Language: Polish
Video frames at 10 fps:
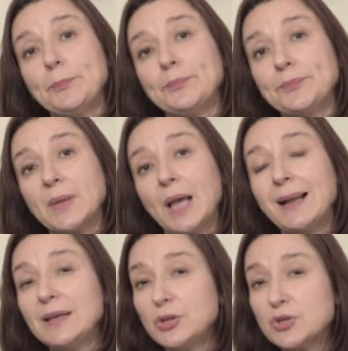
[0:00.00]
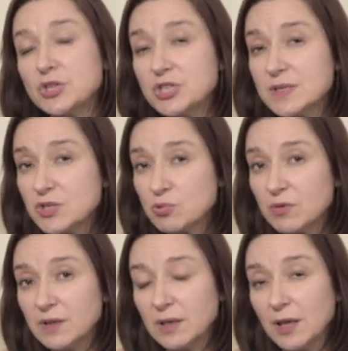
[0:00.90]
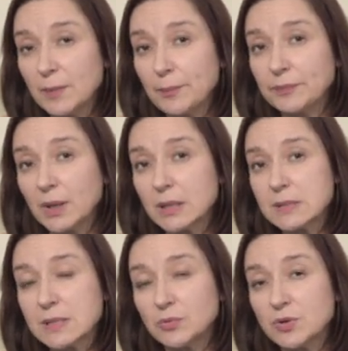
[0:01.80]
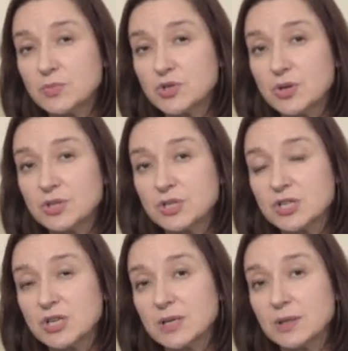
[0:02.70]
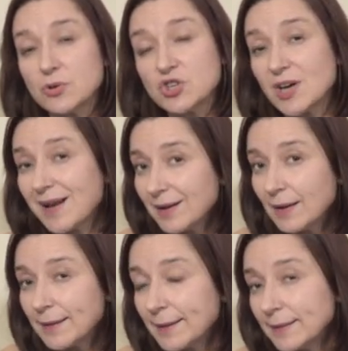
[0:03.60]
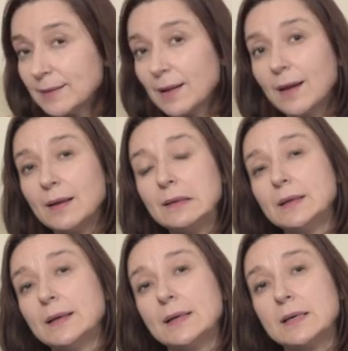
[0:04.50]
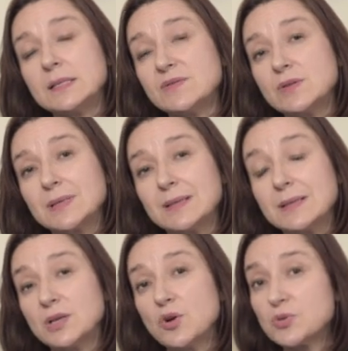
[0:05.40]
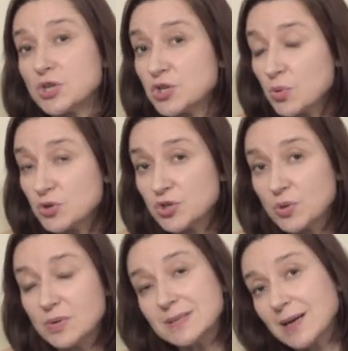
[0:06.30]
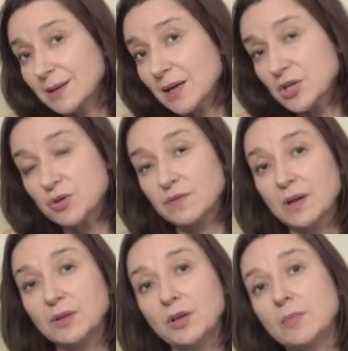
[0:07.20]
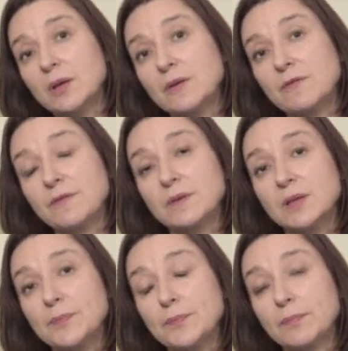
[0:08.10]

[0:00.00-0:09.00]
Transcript: Mm, ale jednocześnie jest człowiekiem, e, za którym ciągnie się no, czarna legenda e, związana z jego przeszłością i zaangażowaniem w e,